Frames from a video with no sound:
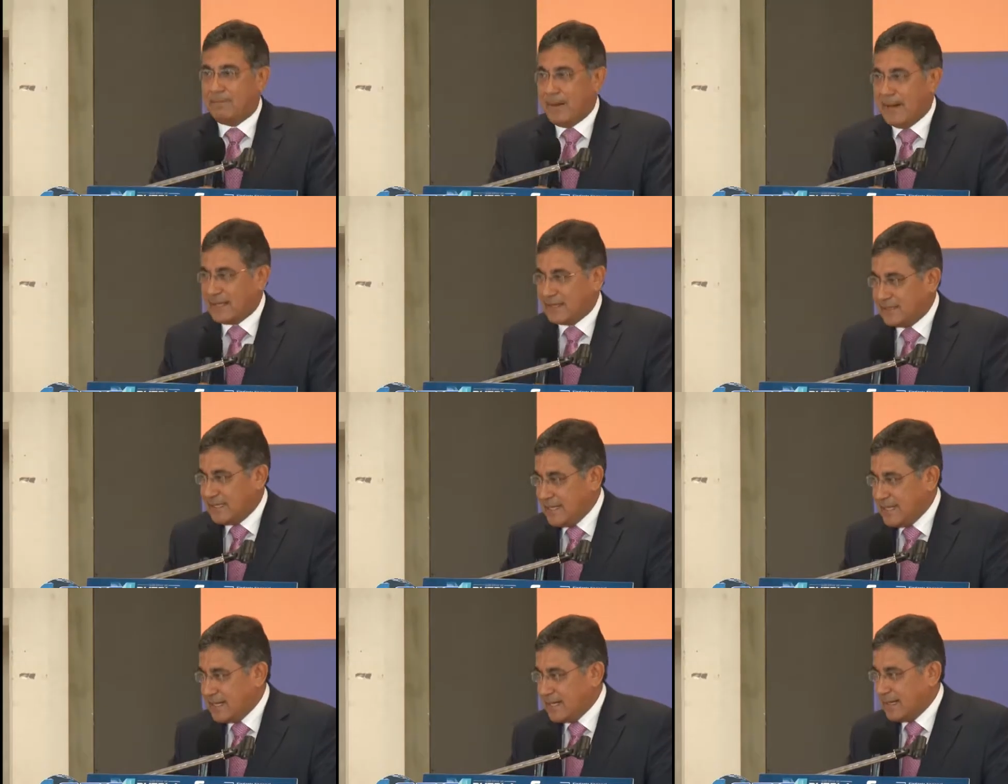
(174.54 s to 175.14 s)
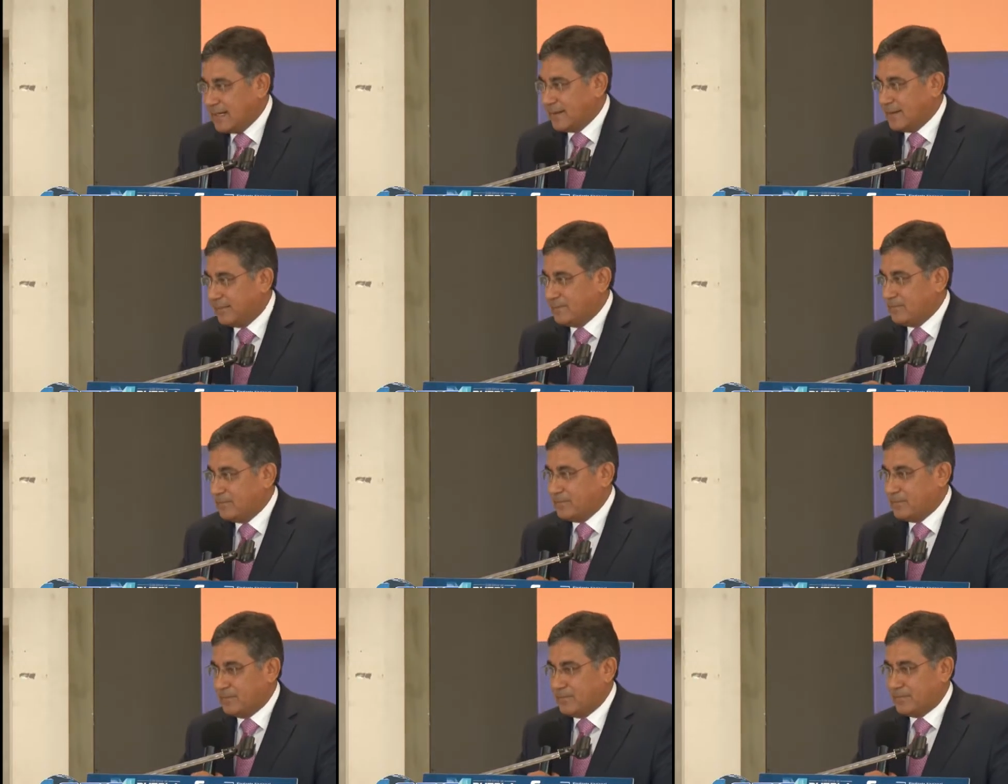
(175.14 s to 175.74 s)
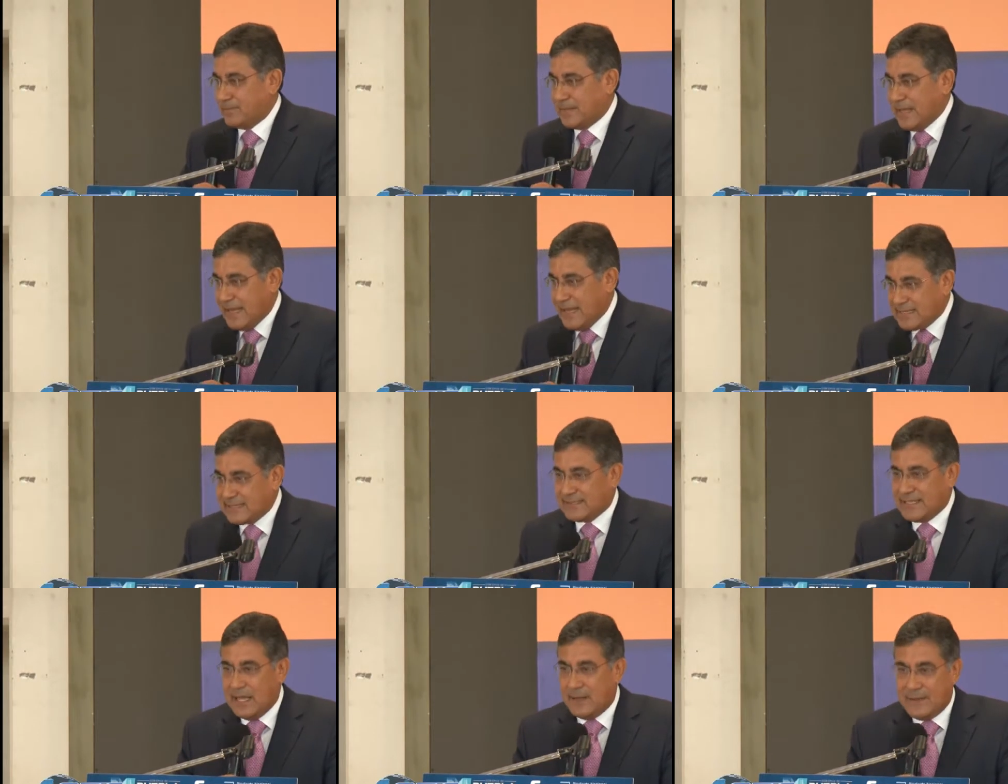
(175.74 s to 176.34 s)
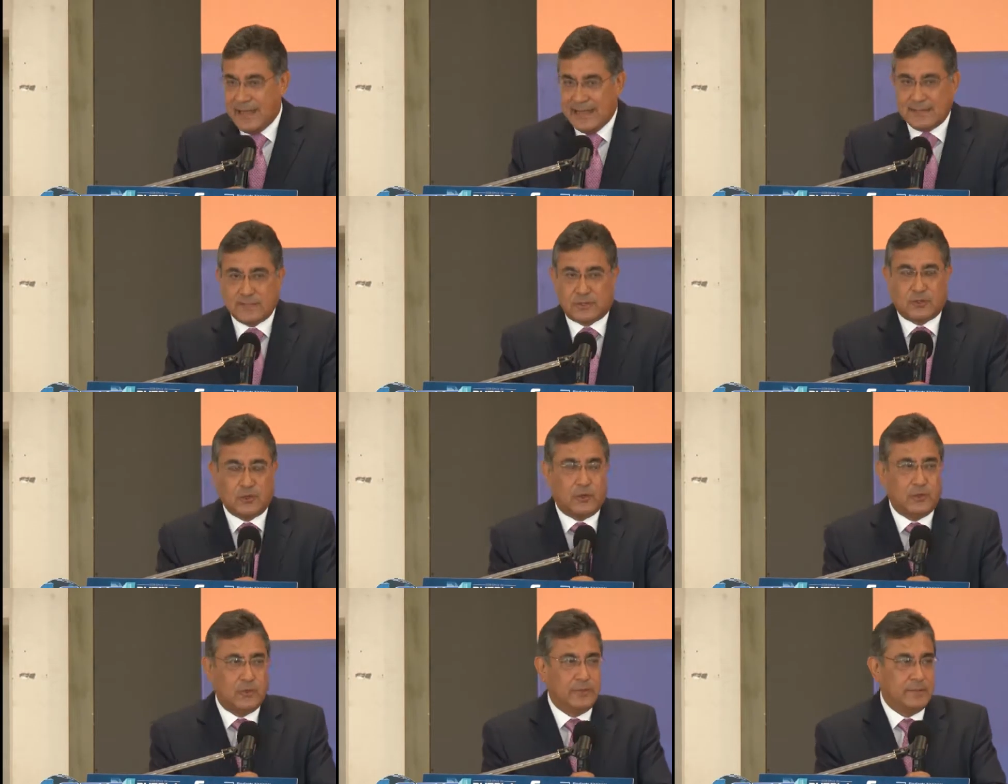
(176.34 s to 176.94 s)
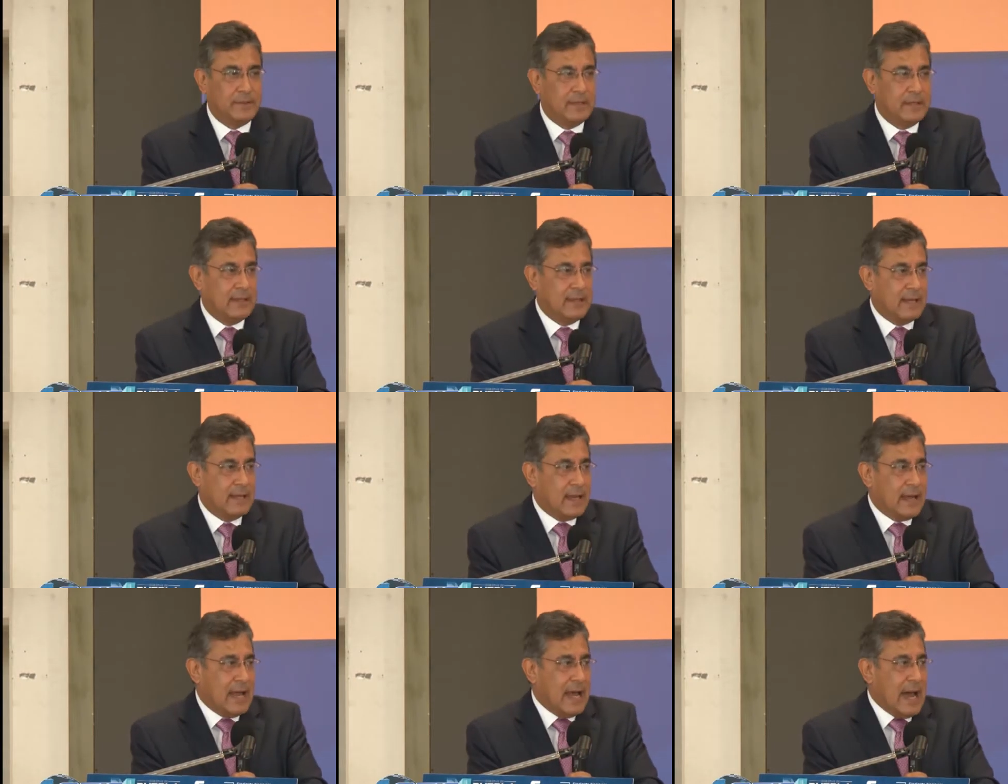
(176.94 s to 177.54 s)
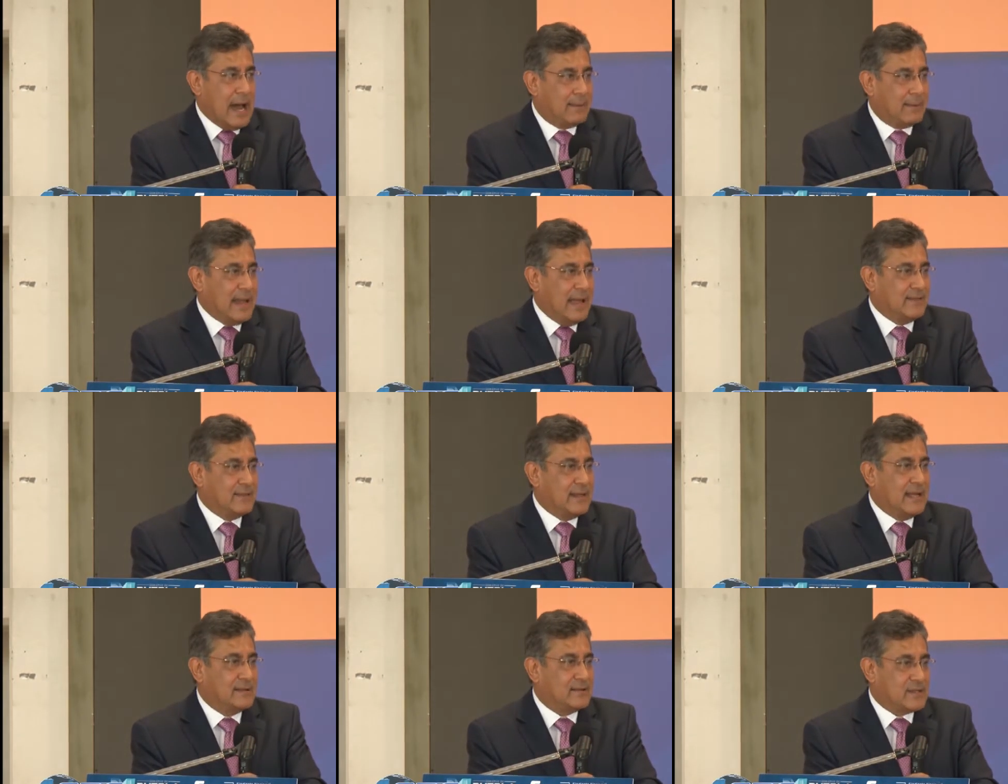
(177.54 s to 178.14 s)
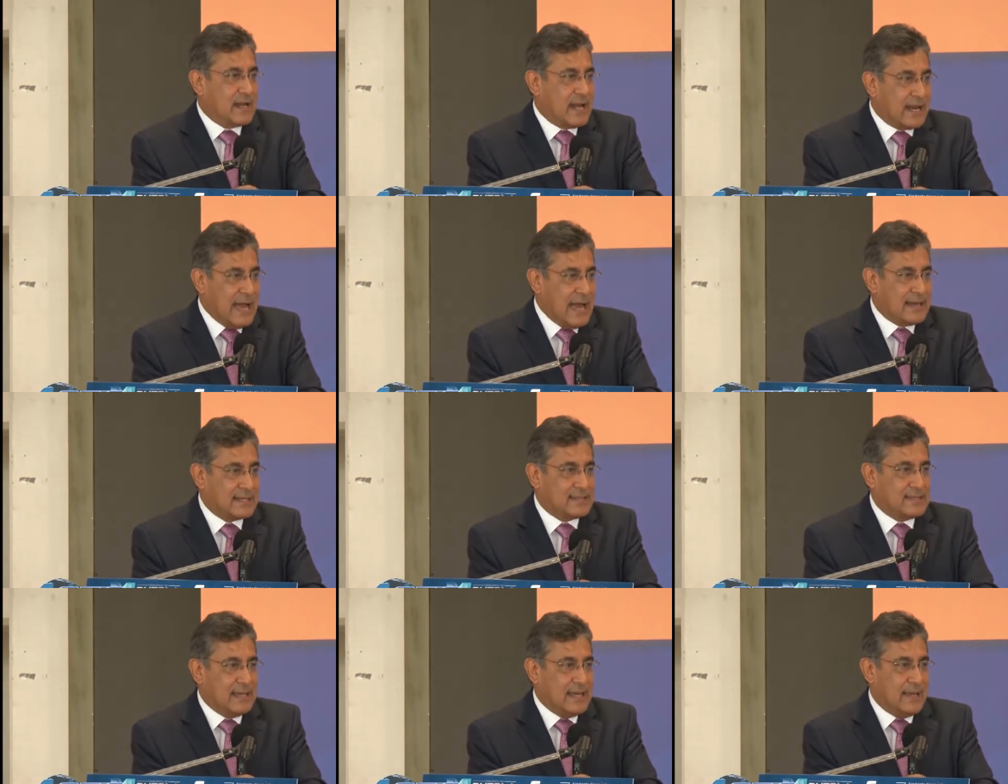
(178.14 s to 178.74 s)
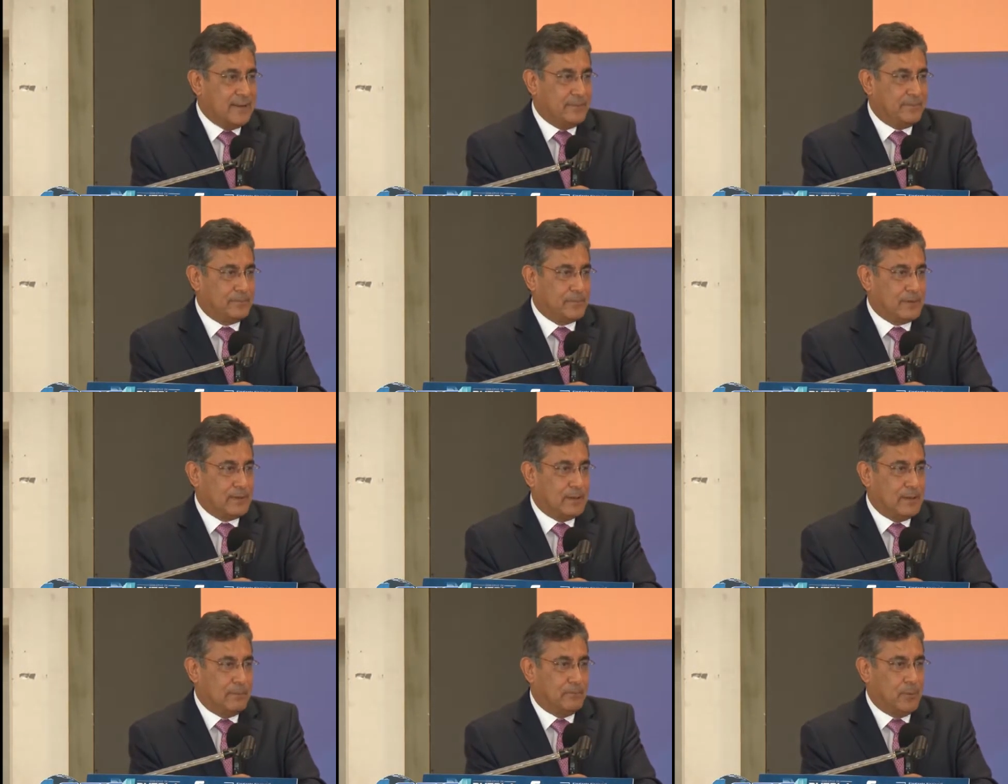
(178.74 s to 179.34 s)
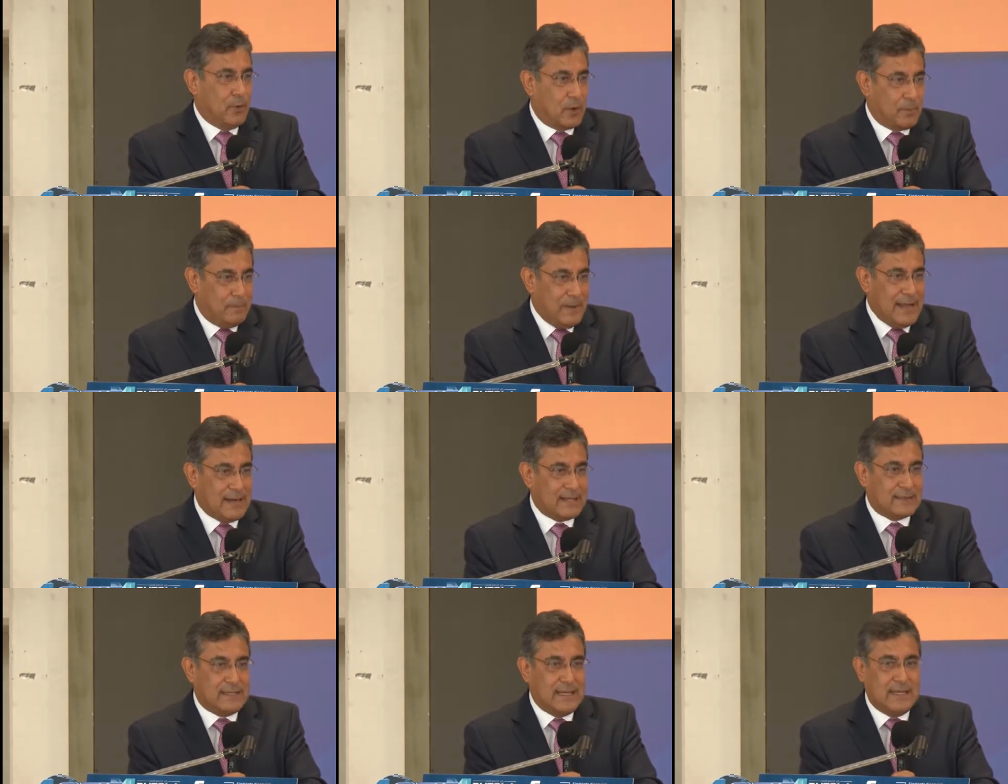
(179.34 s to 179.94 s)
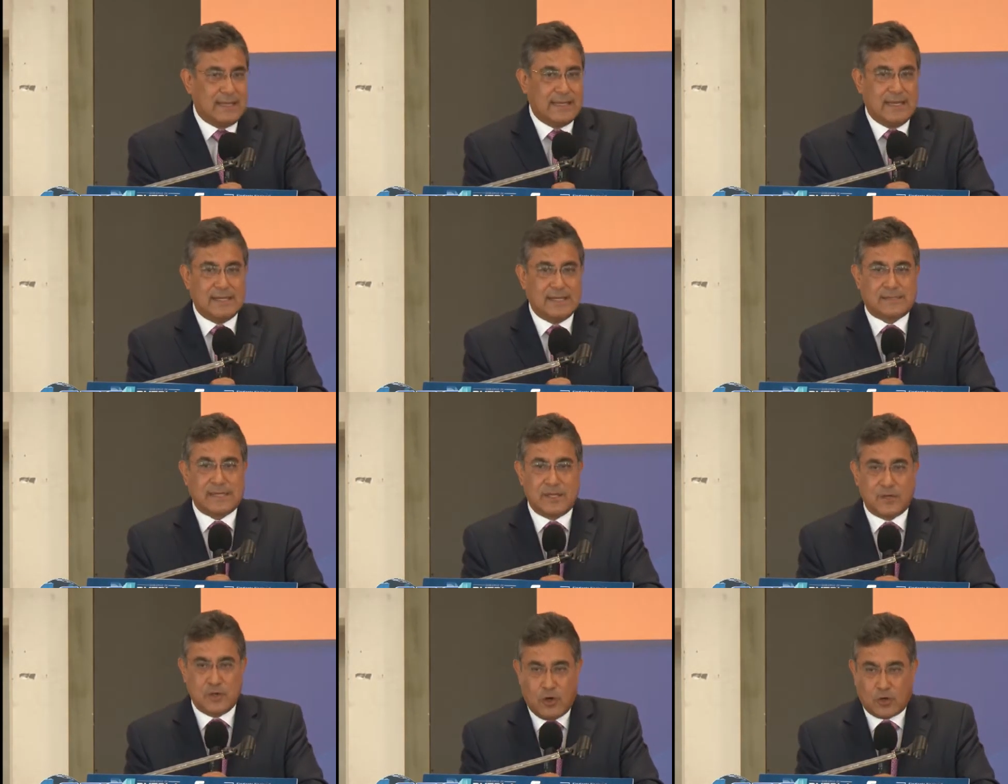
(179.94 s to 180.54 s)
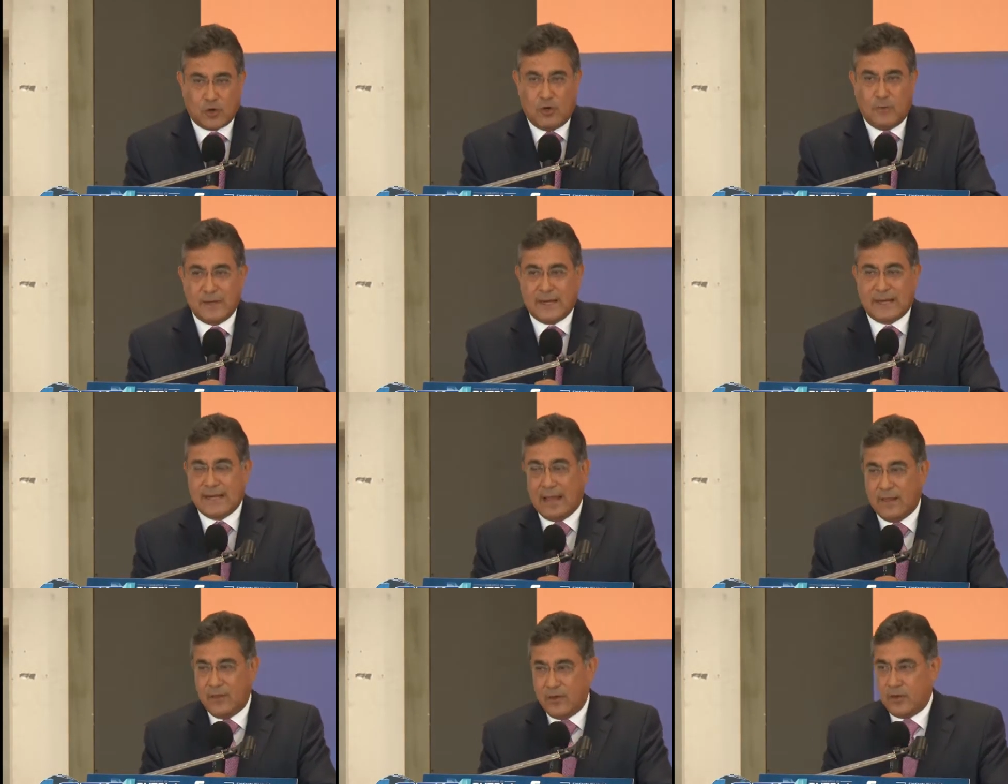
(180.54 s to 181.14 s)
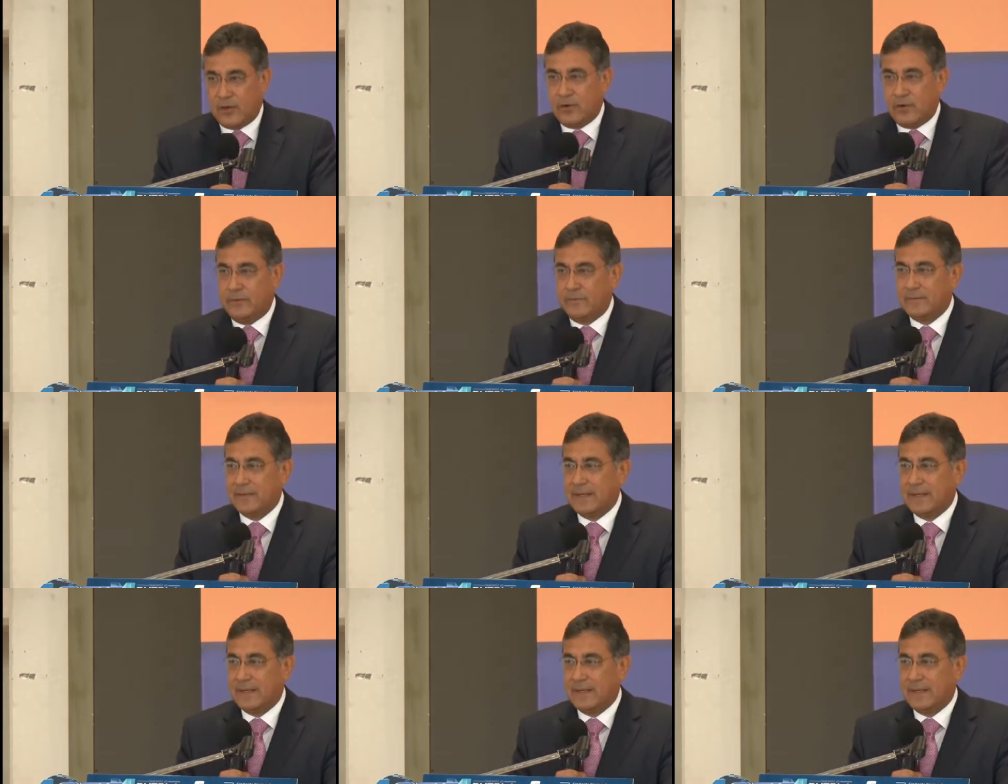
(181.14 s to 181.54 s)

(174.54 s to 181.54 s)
partir de este evento habrán de entregarse por parte del señor gobernador